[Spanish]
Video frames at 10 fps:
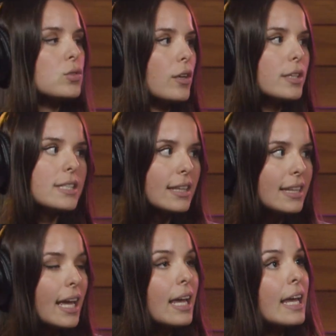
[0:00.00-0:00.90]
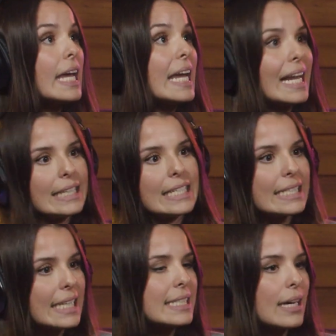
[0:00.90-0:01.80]
¿Usted dónde siente la
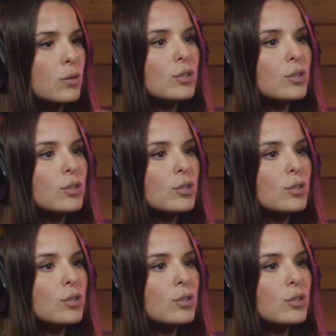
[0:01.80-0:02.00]
tristeza?